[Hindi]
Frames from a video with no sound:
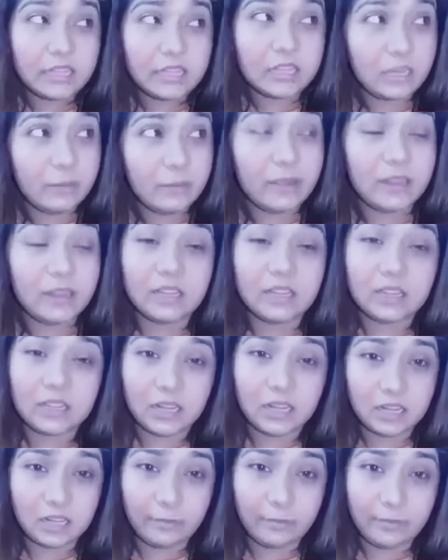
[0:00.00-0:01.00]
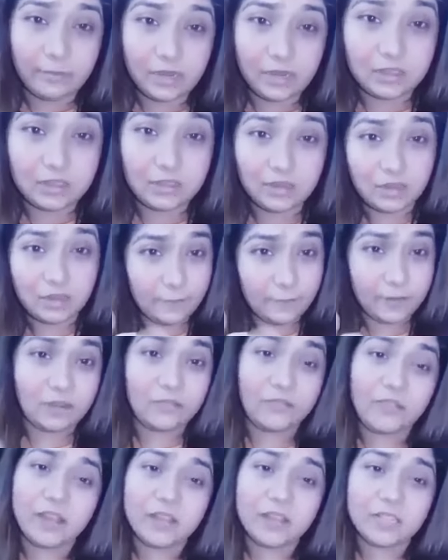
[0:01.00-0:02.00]
इतनी मेहनत करके मैंने इतने
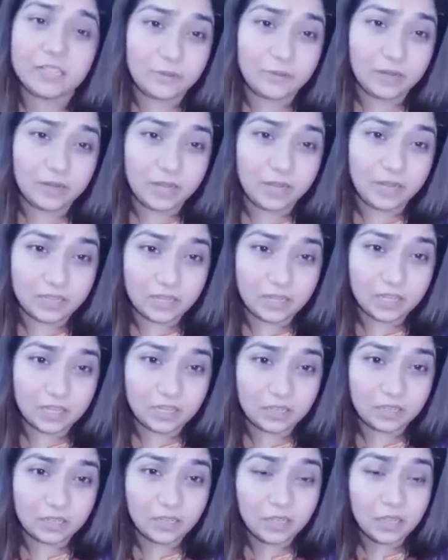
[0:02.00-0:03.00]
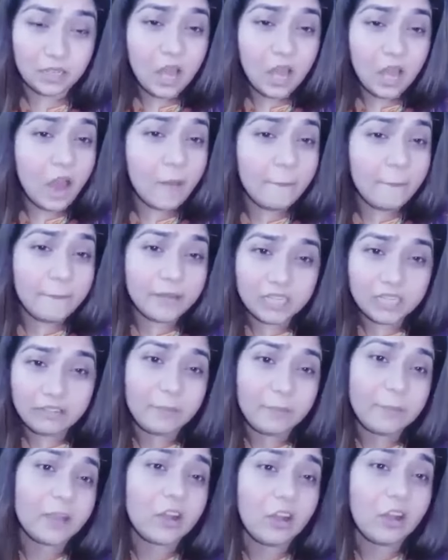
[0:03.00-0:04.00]
अपने फैंस बनाए थे हमें
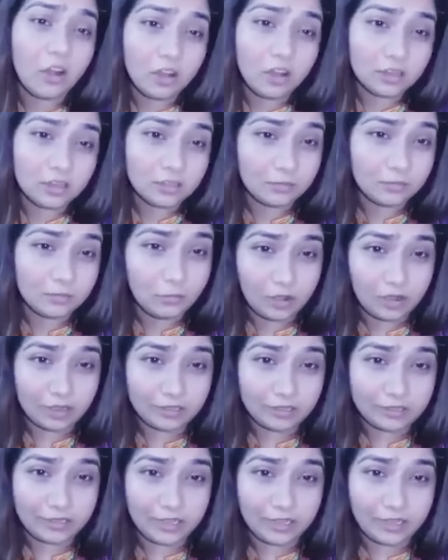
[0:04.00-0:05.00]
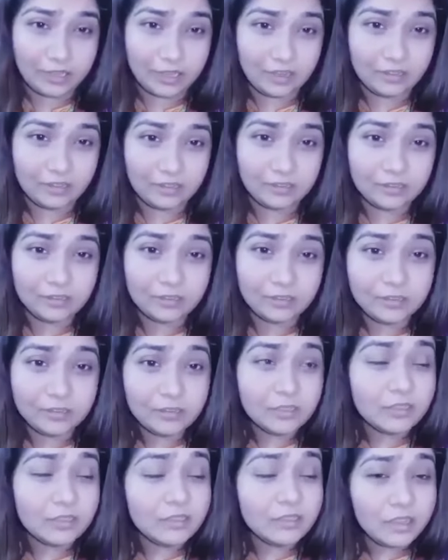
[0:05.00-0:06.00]
टीवी पे कौन मौका देगा
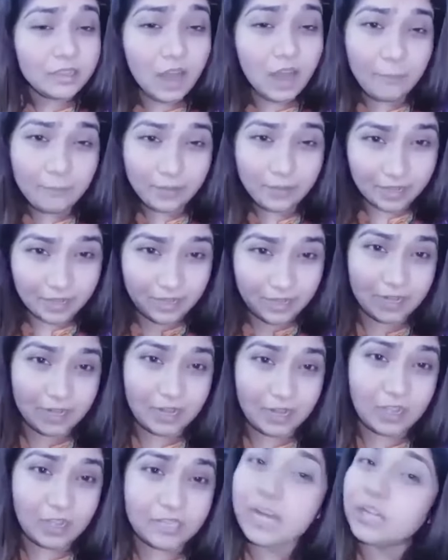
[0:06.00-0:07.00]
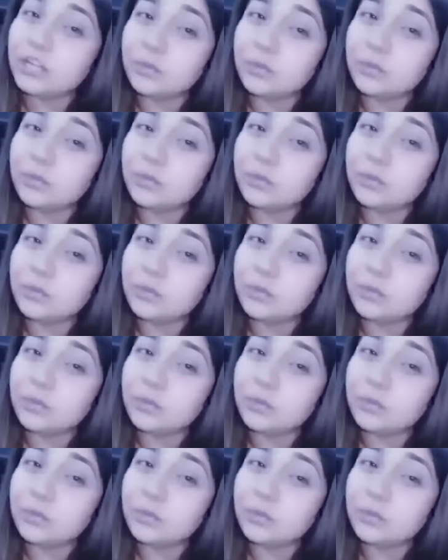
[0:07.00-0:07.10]
काम करने का